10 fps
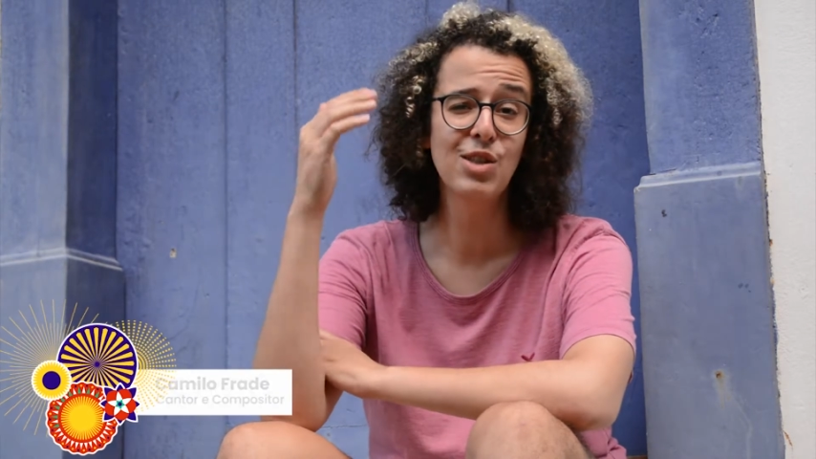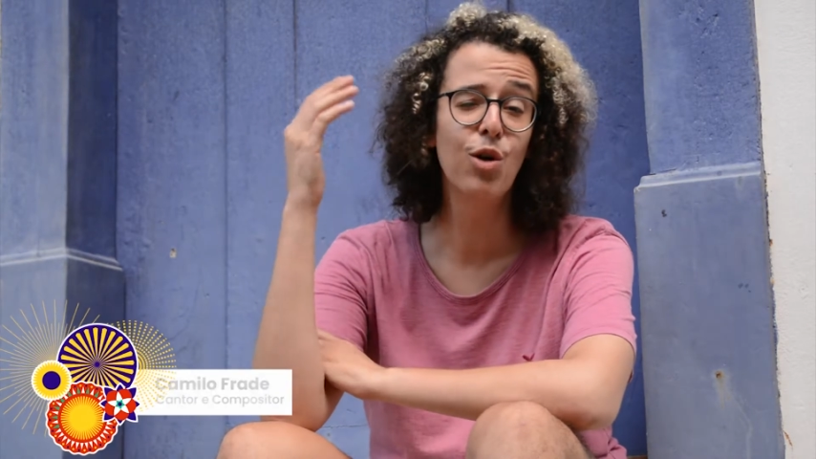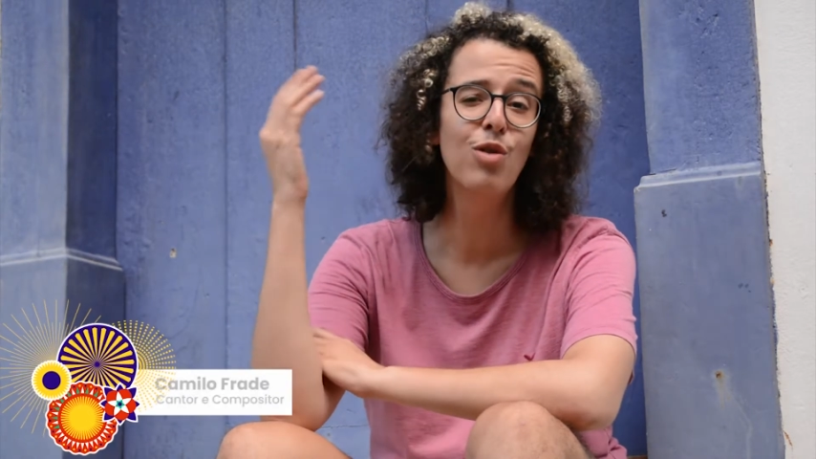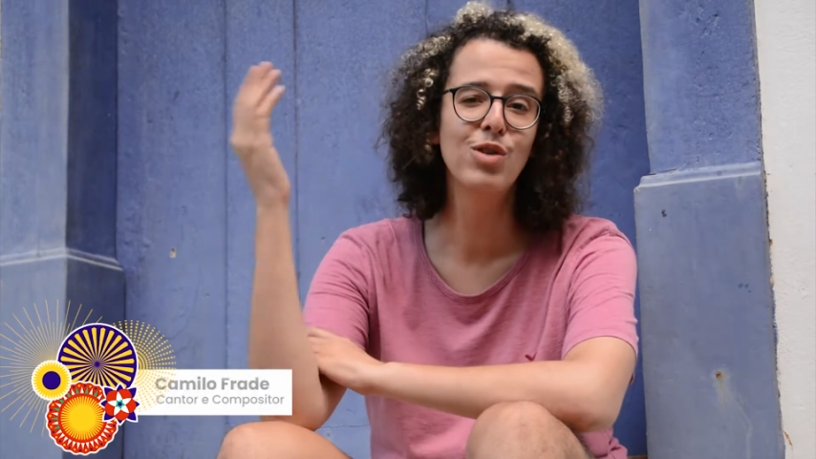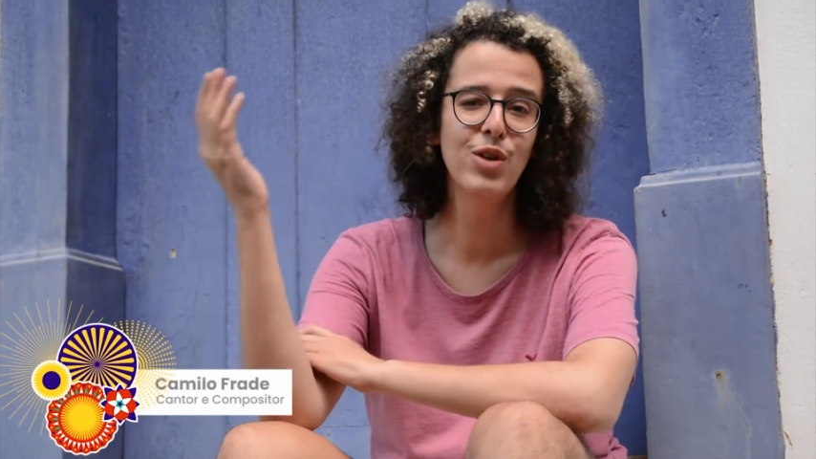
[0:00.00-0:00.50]

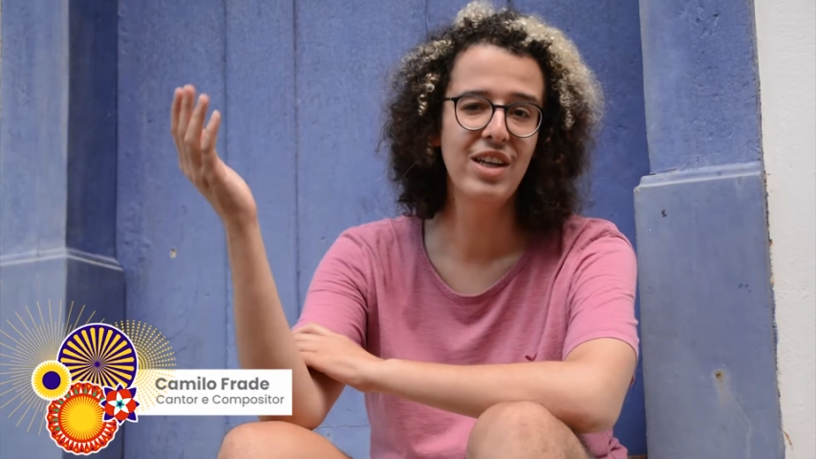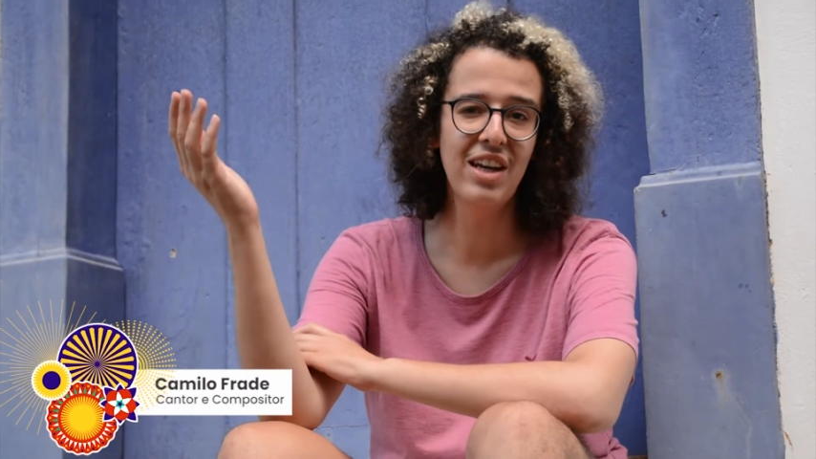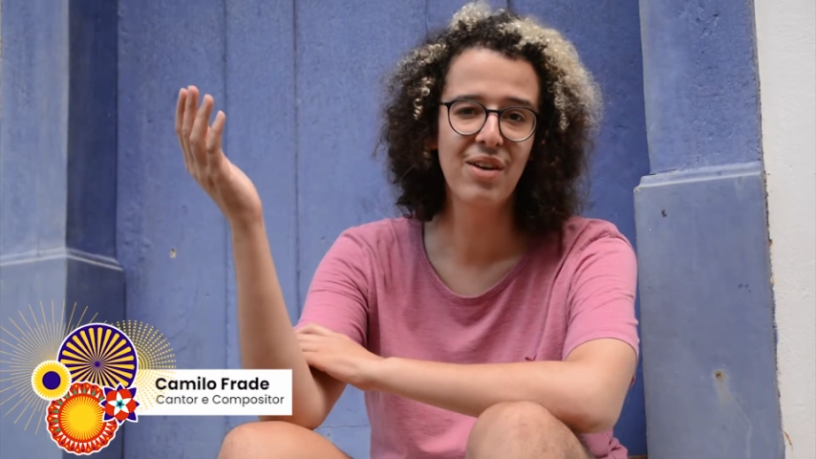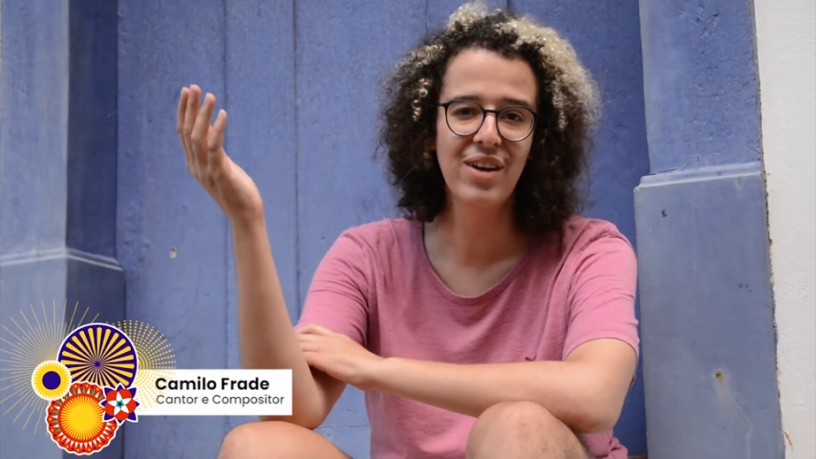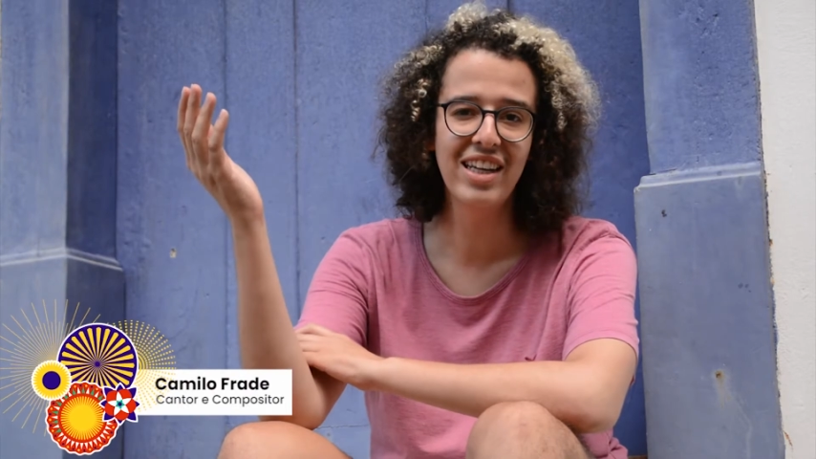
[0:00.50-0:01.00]
novo do que
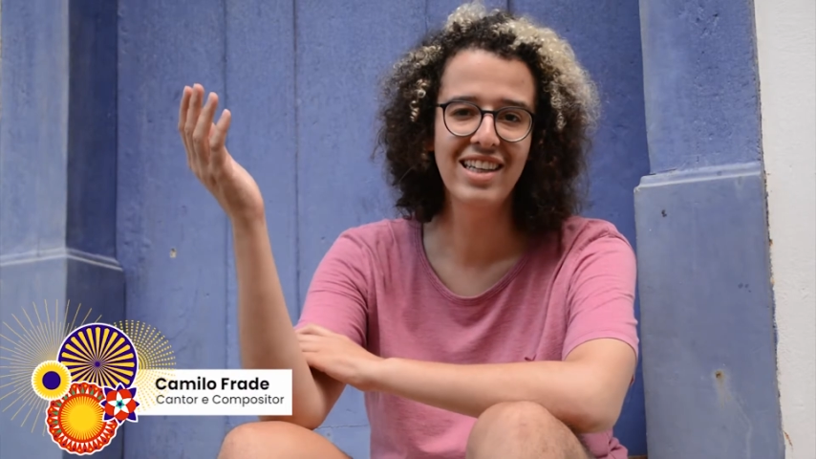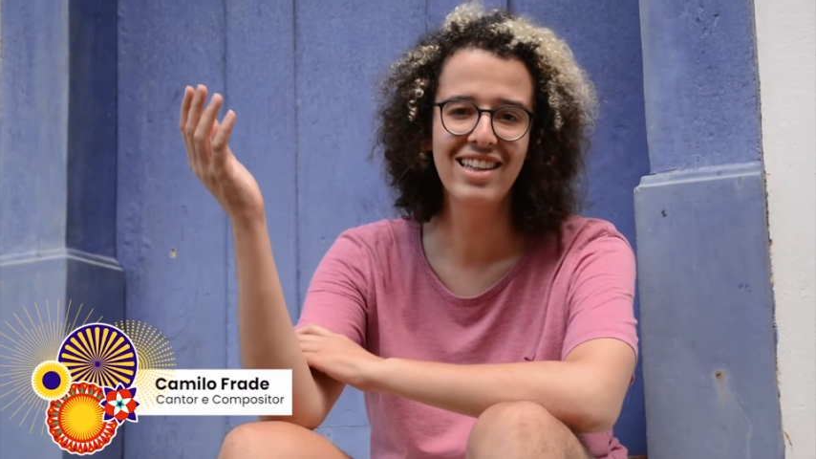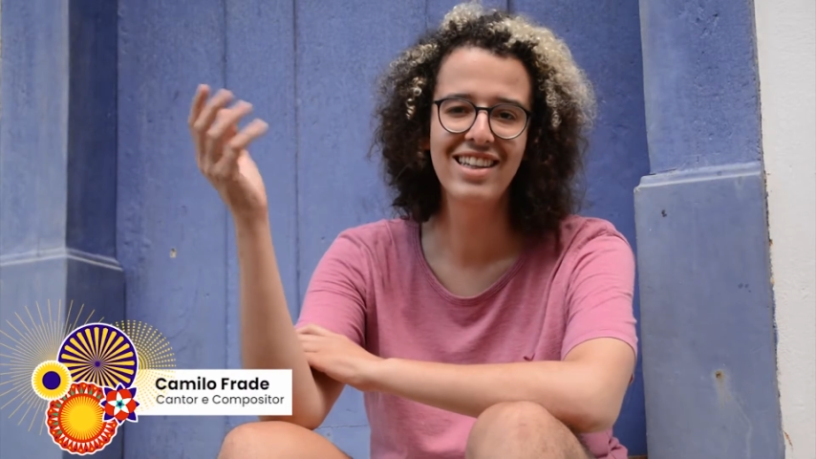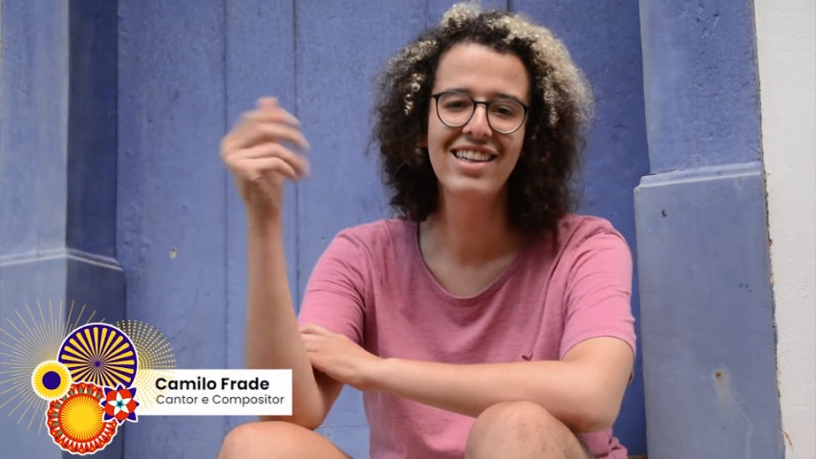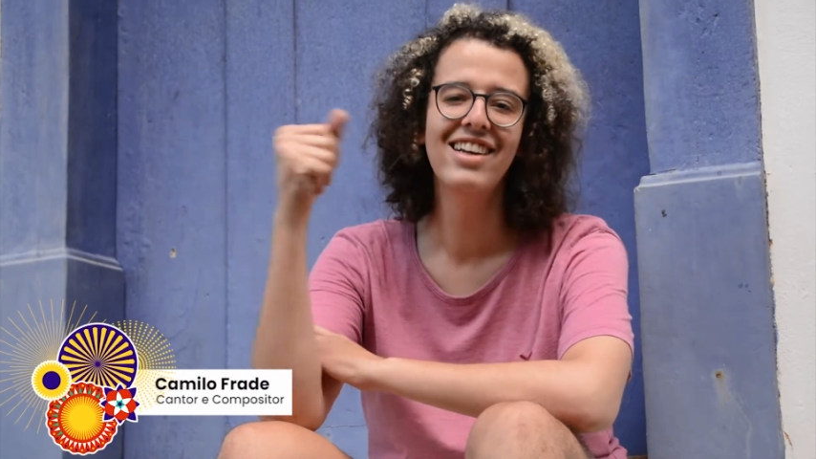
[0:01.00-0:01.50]
eu
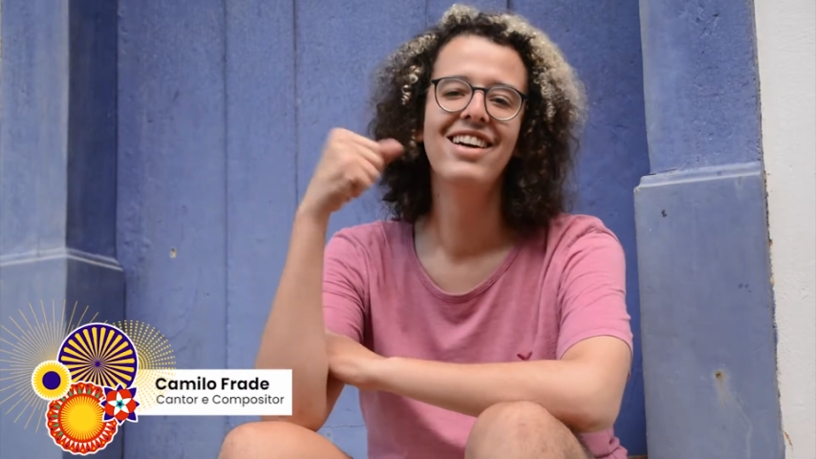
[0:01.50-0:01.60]
ainda.